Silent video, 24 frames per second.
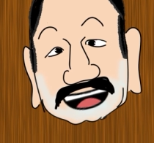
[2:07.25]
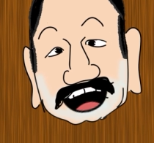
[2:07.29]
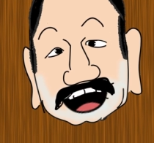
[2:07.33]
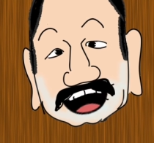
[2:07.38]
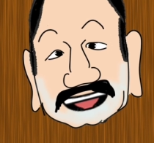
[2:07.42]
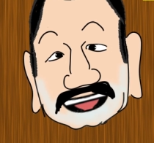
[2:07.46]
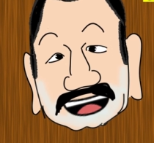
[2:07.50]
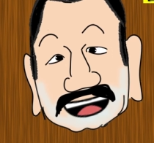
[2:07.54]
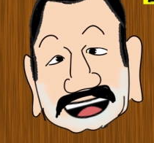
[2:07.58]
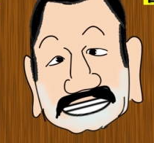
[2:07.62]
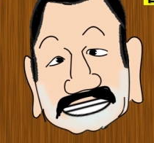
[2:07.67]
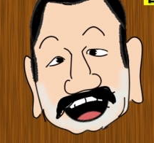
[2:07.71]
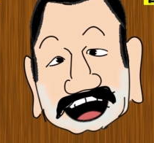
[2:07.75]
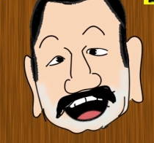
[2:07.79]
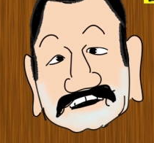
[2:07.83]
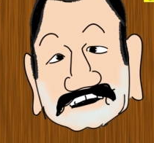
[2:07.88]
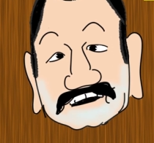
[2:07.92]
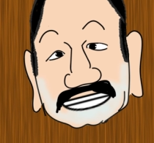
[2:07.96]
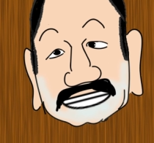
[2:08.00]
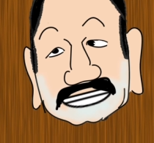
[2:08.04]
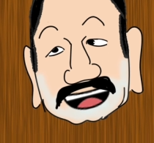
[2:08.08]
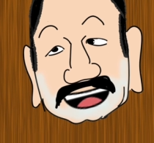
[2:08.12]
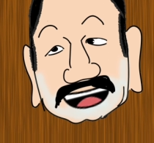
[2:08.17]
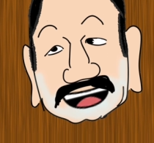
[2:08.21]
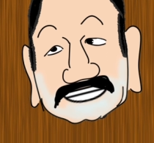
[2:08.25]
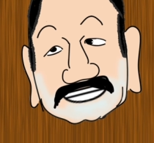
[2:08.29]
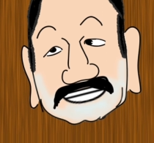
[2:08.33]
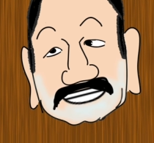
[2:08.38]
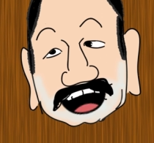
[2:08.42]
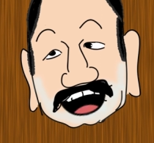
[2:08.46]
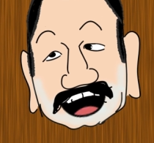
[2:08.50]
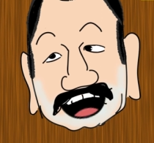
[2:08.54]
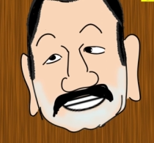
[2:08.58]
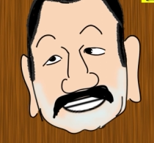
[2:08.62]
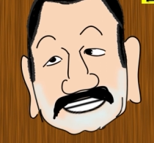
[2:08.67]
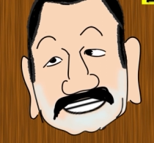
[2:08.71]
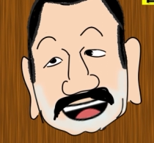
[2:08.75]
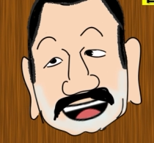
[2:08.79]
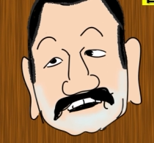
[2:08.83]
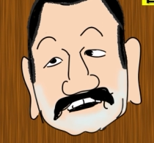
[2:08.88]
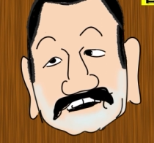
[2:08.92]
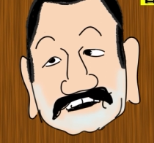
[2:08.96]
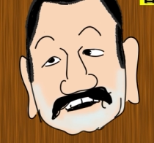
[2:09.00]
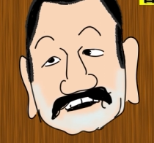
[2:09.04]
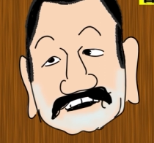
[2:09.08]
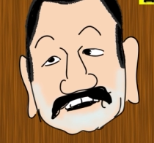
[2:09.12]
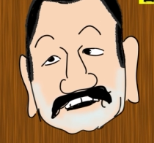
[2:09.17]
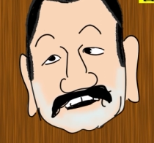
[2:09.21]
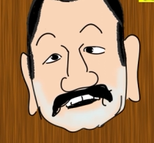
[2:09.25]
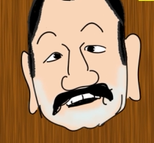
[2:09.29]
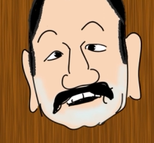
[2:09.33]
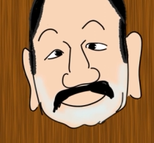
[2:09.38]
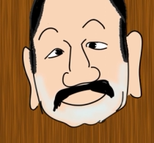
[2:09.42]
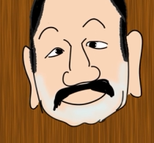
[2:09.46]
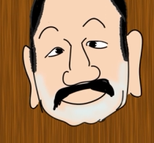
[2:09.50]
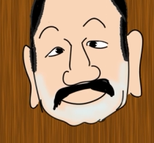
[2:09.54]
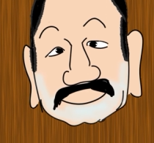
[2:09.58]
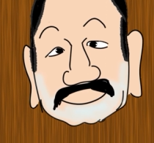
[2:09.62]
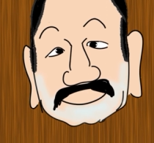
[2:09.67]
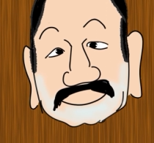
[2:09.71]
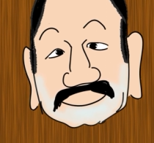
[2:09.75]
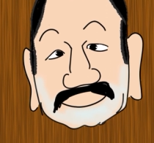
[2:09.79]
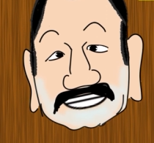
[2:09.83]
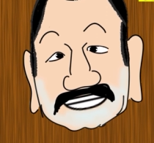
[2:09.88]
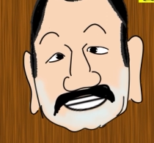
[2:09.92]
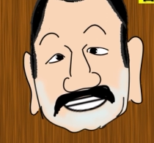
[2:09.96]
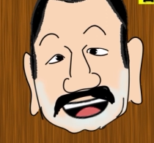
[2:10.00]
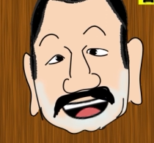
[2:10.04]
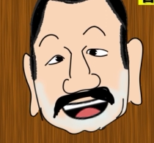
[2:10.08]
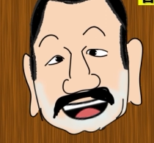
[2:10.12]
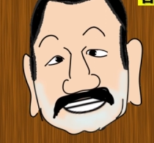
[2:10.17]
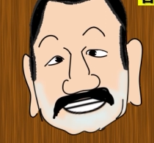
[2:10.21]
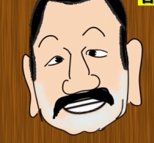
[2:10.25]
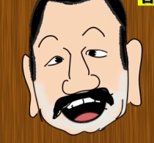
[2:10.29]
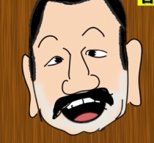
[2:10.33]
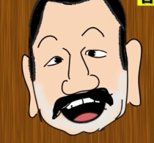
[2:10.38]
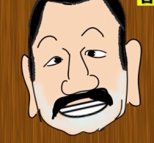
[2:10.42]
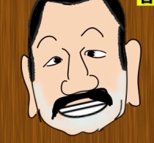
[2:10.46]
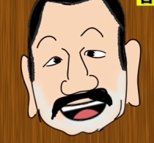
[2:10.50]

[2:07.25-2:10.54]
ことが解決する時代なのに、ネットで検